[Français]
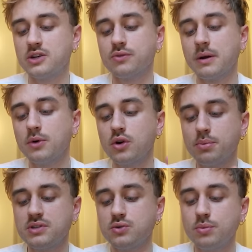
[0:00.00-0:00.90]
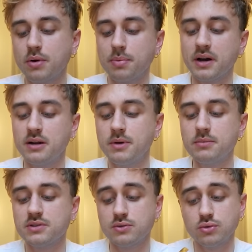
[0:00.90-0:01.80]
Elles ont vraiment leur petit goût propre à
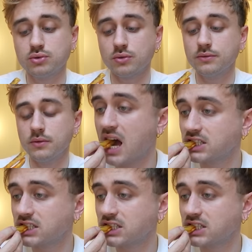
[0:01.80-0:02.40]
elles-mêmes et c'est cool je trouve.